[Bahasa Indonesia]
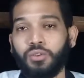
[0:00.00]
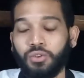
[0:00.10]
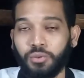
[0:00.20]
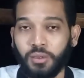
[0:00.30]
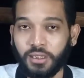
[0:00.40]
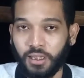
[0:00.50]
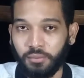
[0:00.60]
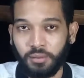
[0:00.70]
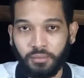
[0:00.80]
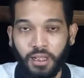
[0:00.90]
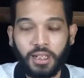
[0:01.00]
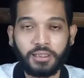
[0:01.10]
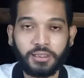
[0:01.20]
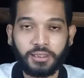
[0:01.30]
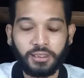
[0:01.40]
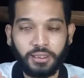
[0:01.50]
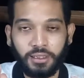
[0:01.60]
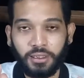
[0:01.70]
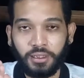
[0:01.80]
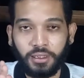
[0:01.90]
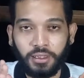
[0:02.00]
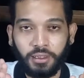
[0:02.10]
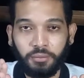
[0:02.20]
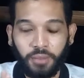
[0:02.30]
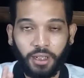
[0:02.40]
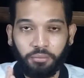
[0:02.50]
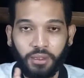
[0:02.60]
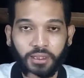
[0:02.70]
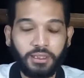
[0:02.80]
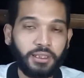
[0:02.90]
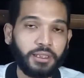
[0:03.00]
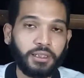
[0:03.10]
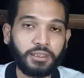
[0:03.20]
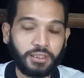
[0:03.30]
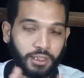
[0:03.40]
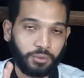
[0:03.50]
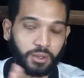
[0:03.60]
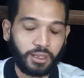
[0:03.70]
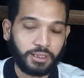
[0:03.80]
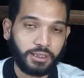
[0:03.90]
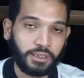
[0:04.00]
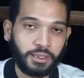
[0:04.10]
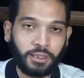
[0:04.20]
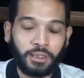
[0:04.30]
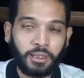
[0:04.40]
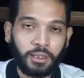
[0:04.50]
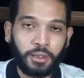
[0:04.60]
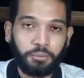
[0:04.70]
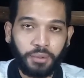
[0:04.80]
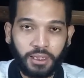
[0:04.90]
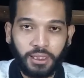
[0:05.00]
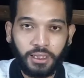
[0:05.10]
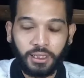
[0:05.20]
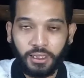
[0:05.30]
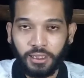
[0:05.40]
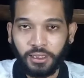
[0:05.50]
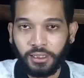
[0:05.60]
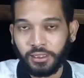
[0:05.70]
1718 si Blackbeard ini si Edward Touch ini pergi ke